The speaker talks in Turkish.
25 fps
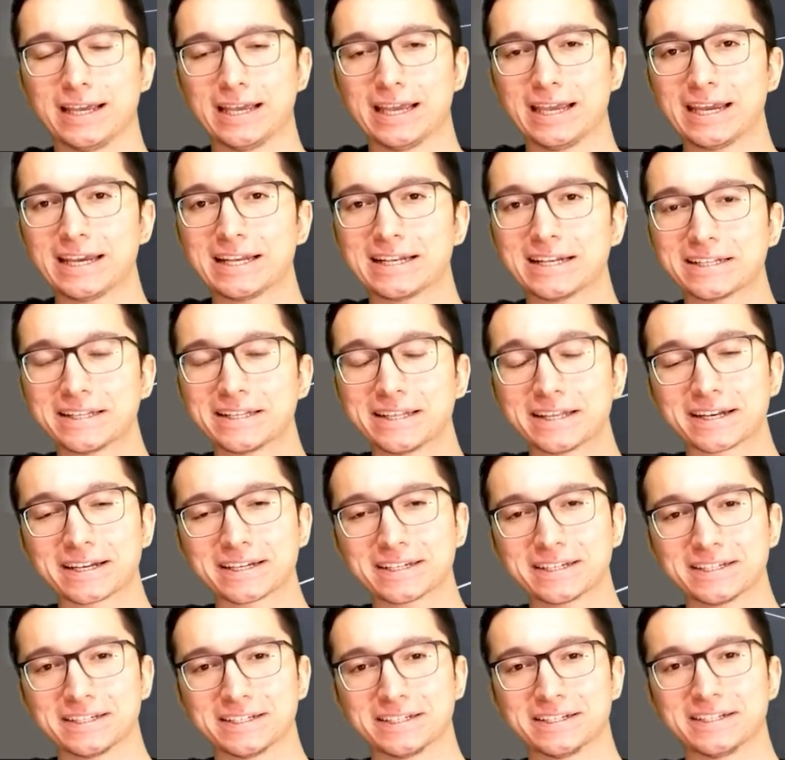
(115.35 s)

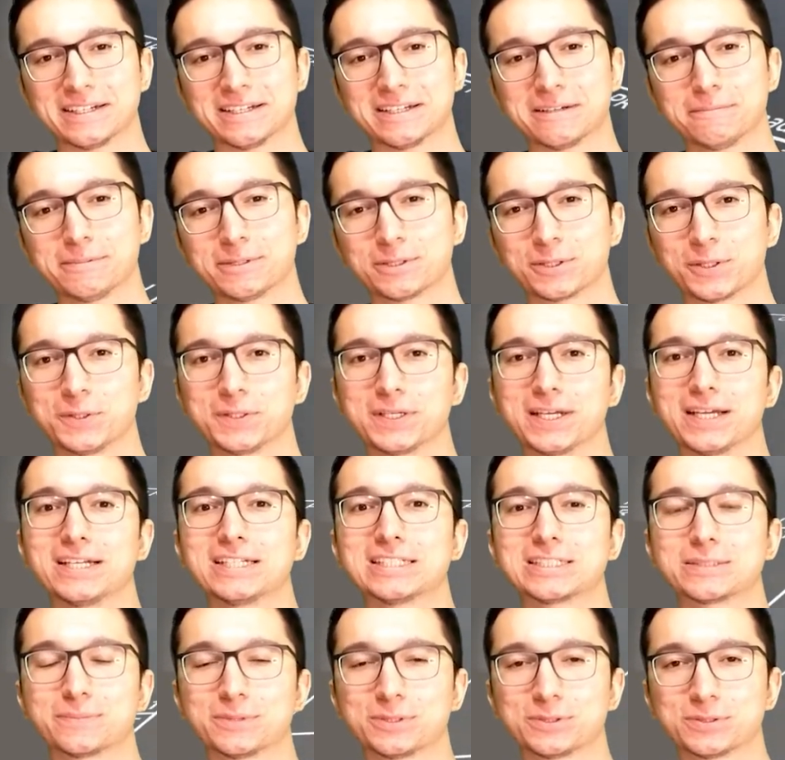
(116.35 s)
eğlenerek e, bir oyun
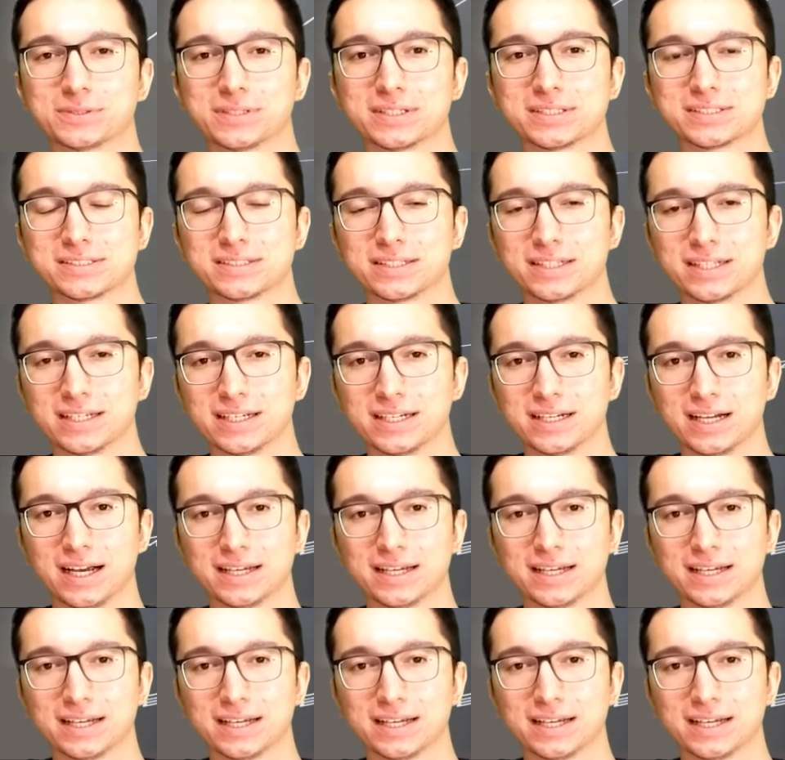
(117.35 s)
geliştirme sürecinde